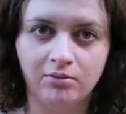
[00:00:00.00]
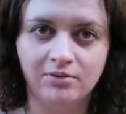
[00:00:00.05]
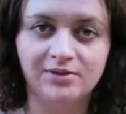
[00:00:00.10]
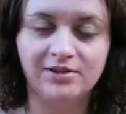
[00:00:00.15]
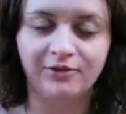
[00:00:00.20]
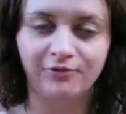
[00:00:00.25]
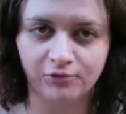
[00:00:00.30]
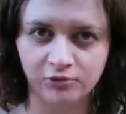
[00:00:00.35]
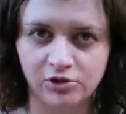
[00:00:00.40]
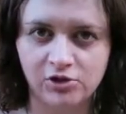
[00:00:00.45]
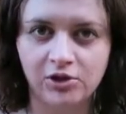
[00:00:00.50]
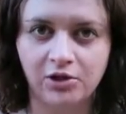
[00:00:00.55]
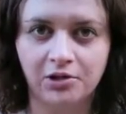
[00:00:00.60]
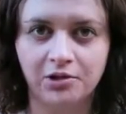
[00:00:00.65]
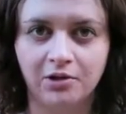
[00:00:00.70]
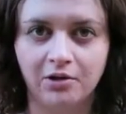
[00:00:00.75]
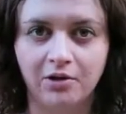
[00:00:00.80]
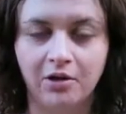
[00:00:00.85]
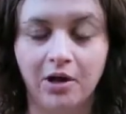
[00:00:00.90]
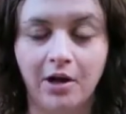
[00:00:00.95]
ça
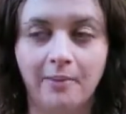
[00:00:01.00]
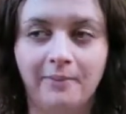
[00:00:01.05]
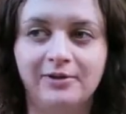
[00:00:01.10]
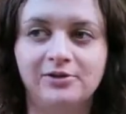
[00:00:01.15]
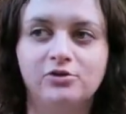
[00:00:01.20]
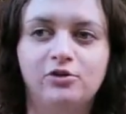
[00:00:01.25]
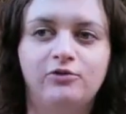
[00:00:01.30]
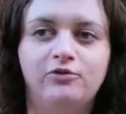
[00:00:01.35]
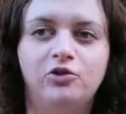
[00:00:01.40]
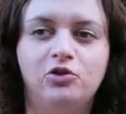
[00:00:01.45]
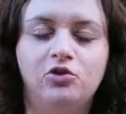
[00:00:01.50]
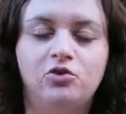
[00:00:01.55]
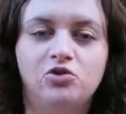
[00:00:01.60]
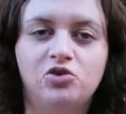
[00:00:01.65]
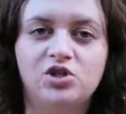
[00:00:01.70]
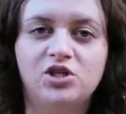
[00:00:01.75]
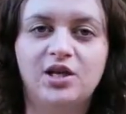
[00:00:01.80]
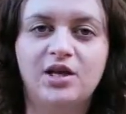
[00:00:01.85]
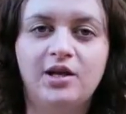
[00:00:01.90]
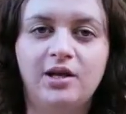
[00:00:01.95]
fonctionne parce que votre
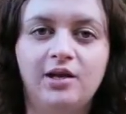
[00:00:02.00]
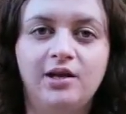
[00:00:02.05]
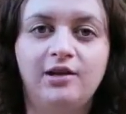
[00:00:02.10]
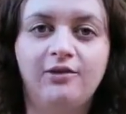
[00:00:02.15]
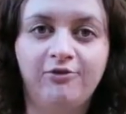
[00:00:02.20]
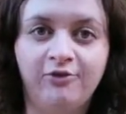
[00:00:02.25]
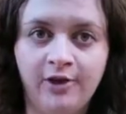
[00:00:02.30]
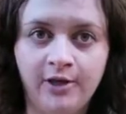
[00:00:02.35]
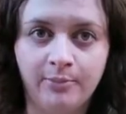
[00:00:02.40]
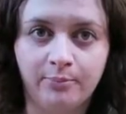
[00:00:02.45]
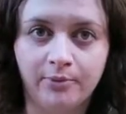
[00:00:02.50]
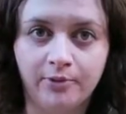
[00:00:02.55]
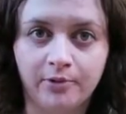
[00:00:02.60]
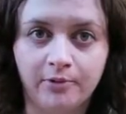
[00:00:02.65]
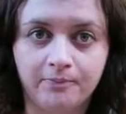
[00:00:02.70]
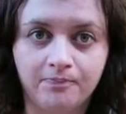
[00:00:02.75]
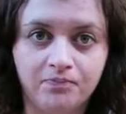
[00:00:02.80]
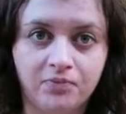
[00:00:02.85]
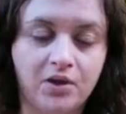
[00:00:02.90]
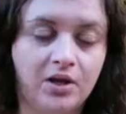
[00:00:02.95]
chien, il flippe
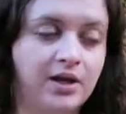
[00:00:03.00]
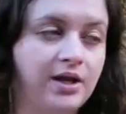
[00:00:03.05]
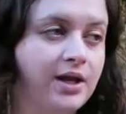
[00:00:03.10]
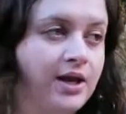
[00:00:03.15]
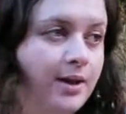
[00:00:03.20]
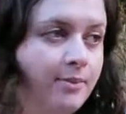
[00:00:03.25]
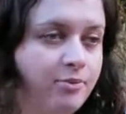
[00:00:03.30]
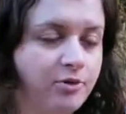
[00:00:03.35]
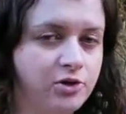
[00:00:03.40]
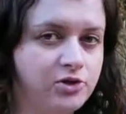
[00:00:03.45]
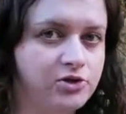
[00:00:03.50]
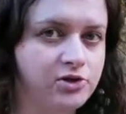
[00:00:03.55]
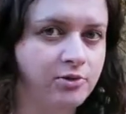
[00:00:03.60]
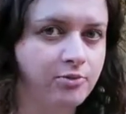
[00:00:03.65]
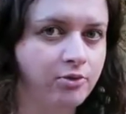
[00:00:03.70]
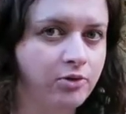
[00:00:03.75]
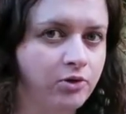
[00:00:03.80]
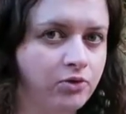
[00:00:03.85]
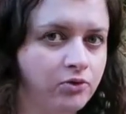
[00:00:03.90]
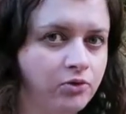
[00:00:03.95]
il a peur de
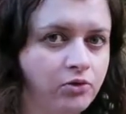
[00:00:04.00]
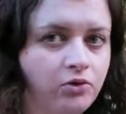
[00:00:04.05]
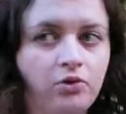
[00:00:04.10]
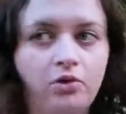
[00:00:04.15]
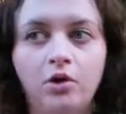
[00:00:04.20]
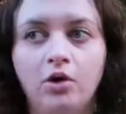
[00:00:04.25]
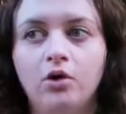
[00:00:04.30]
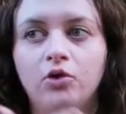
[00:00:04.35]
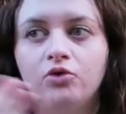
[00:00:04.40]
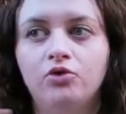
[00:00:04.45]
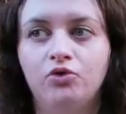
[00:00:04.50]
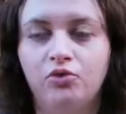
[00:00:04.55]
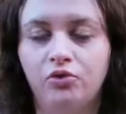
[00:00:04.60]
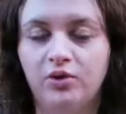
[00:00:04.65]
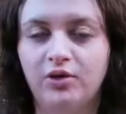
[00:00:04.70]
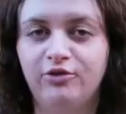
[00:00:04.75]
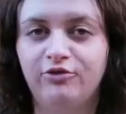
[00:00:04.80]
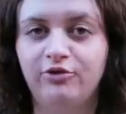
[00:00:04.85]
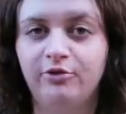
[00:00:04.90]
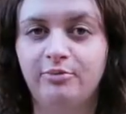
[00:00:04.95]
s'en prendre une,
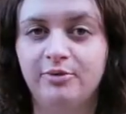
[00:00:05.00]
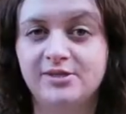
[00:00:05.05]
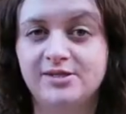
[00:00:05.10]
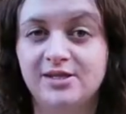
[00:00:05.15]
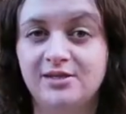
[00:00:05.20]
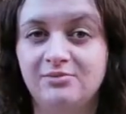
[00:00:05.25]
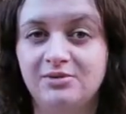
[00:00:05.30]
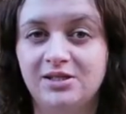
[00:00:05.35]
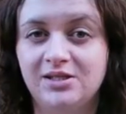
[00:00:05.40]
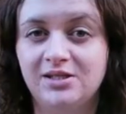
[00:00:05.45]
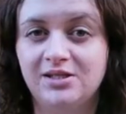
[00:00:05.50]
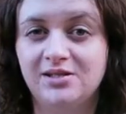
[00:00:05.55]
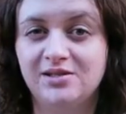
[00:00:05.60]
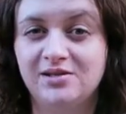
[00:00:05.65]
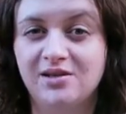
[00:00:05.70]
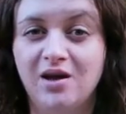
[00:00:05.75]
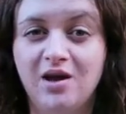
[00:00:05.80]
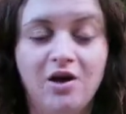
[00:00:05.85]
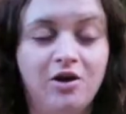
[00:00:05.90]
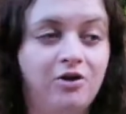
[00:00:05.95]
donc il fait pas cette
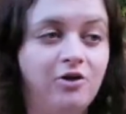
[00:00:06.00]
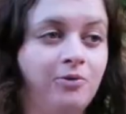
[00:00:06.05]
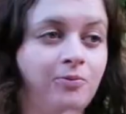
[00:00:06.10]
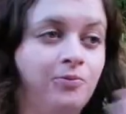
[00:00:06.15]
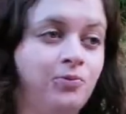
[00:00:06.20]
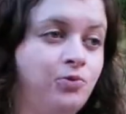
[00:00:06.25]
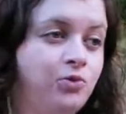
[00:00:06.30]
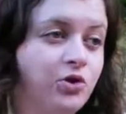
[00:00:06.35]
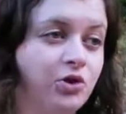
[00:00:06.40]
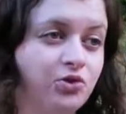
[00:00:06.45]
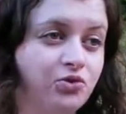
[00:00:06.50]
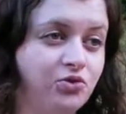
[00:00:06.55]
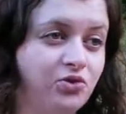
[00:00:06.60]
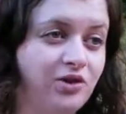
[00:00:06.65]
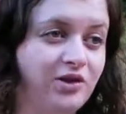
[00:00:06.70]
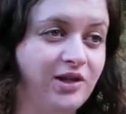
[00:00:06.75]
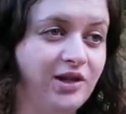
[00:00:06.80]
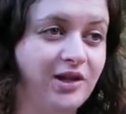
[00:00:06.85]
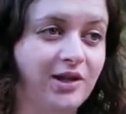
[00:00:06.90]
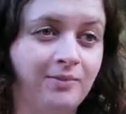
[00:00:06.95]
bêtise. Comme nous, quand on
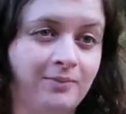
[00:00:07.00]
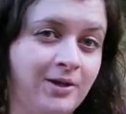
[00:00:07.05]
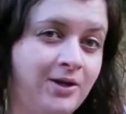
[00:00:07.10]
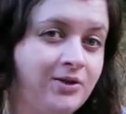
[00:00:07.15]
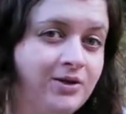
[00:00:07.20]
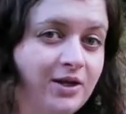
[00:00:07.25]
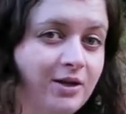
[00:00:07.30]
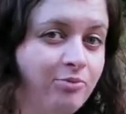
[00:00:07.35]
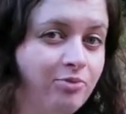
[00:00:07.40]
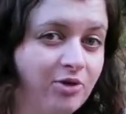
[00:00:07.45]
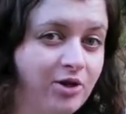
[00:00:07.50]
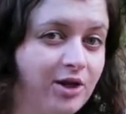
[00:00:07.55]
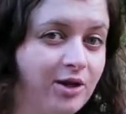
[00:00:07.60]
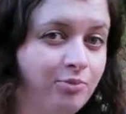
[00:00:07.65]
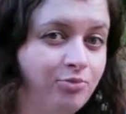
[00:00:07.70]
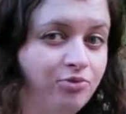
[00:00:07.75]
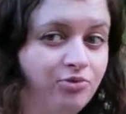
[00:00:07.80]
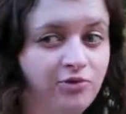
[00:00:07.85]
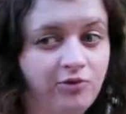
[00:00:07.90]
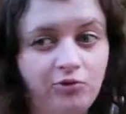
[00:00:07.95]
était gamin, on avait peur de la
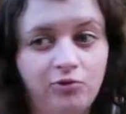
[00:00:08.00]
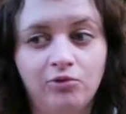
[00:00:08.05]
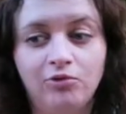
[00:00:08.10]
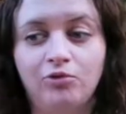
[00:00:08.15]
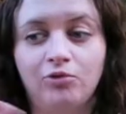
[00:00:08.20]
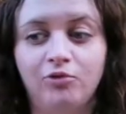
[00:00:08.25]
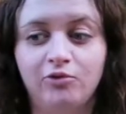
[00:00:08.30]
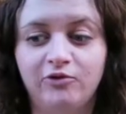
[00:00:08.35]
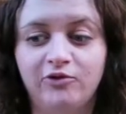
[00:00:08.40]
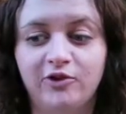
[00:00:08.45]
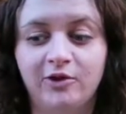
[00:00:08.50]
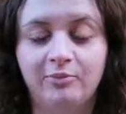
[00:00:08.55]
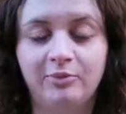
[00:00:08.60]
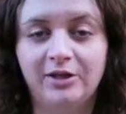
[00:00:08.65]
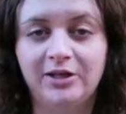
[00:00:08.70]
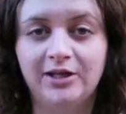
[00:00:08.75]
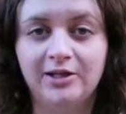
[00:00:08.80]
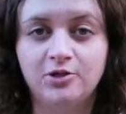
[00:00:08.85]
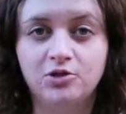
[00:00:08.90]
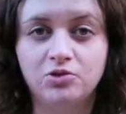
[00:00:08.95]
punition, donc on faisait
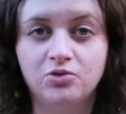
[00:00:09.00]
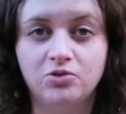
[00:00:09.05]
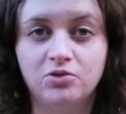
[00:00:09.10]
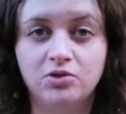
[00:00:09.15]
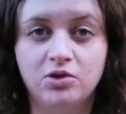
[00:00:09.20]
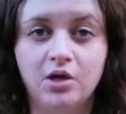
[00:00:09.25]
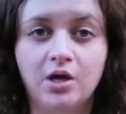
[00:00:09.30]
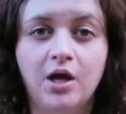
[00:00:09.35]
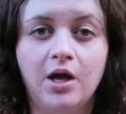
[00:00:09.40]
pas telle chose.